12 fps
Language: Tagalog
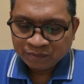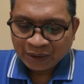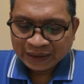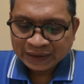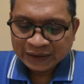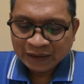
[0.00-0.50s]

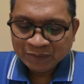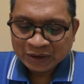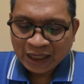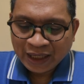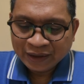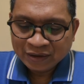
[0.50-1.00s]
positive
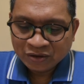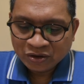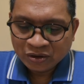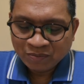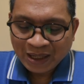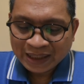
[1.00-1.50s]
sign
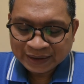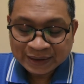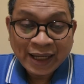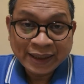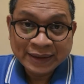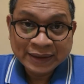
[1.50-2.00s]
or plus
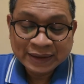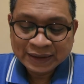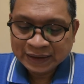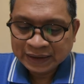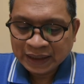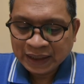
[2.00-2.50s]
sign
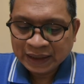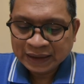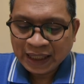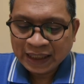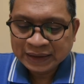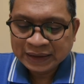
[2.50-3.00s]
sa
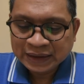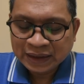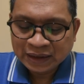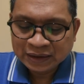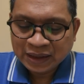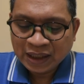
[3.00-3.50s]
taas
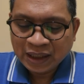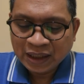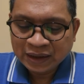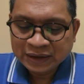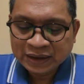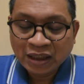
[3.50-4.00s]

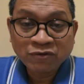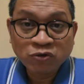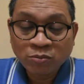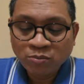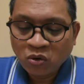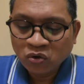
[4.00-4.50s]
sa start
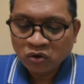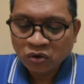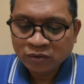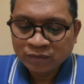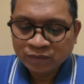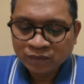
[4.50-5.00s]
from
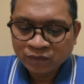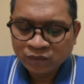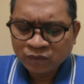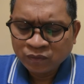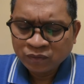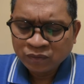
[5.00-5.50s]
photo
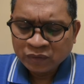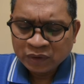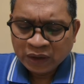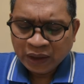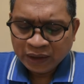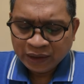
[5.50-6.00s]

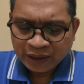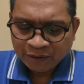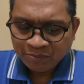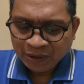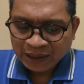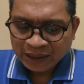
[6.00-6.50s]
And
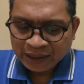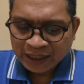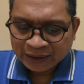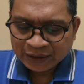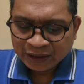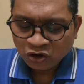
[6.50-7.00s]
then, piliin
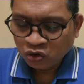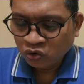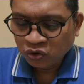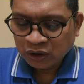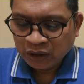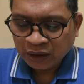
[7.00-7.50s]
natin
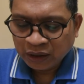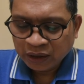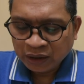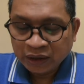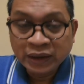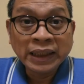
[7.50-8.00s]
yung
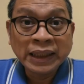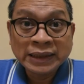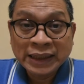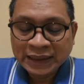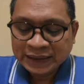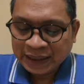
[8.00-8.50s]
uh,
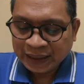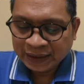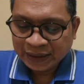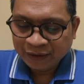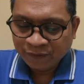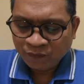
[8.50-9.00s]
niresize
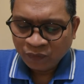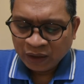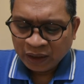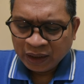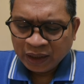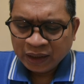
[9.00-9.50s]
natin.
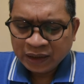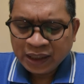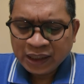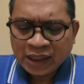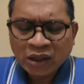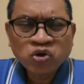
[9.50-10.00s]
And
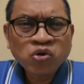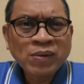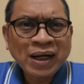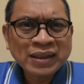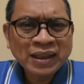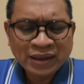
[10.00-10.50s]
then,
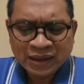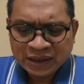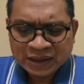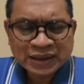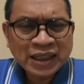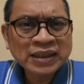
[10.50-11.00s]
automatic,
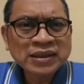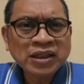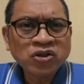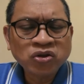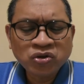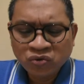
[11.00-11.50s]
i-scan
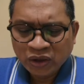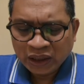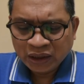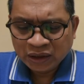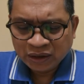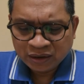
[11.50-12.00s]
niya yon yung
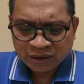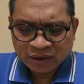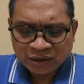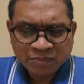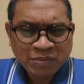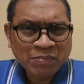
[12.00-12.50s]

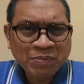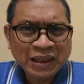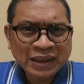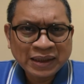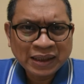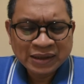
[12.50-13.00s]

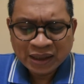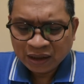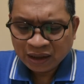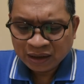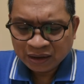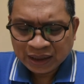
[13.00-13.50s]
papalitan niya,
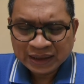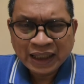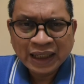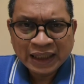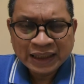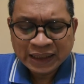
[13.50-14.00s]

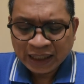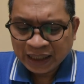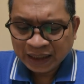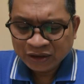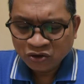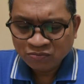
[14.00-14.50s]
tatanggalin niya
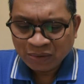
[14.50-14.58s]
kagad yung